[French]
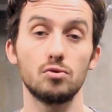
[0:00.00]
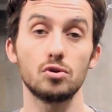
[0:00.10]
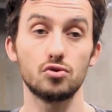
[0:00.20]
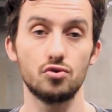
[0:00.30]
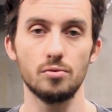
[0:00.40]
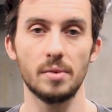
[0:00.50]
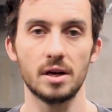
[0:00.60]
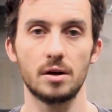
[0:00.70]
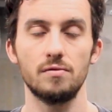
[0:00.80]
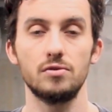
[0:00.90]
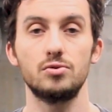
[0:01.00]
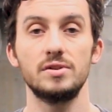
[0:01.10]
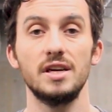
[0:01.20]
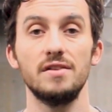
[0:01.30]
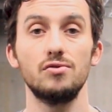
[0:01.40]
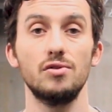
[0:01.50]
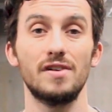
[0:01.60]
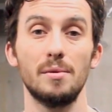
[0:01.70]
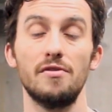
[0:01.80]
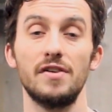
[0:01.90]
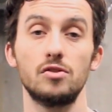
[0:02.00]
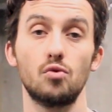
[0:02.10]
ou dans une main, comme vous le souhaitez. Vous devrez me faire